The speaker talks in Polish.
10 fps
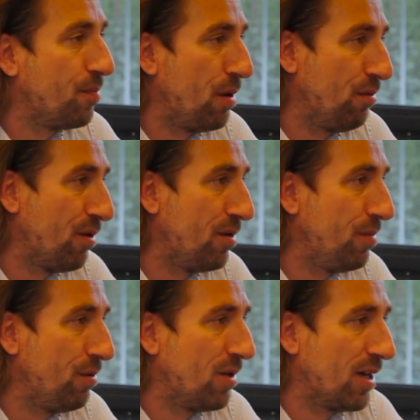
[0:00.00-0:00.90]
i
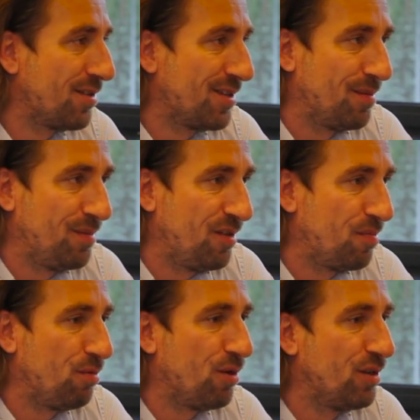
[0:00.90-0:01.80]
spełnionym piłkarzem i
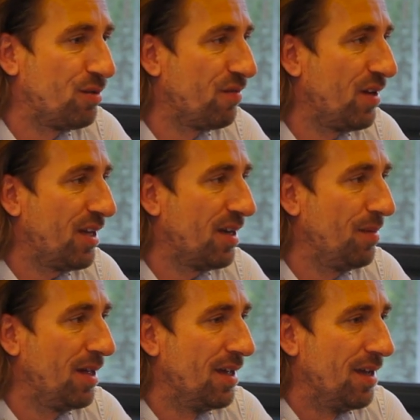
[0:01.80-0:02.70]
spełnionym
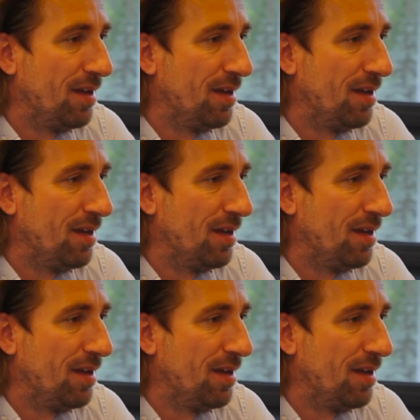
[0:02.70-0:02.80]
człowiekiem.